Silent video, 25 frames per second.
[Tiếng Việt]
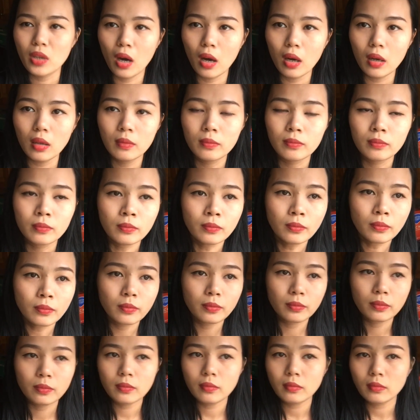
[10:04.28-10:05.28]
xót
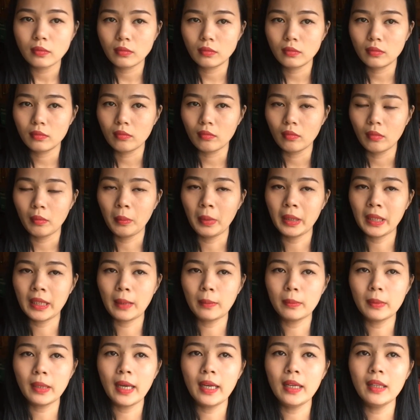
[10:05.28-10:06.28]
mình
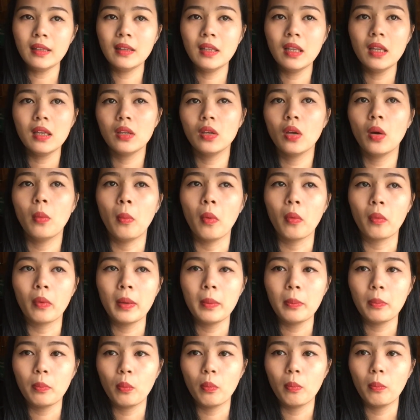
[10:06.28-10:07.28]
cảm thấy tiếc cho một cái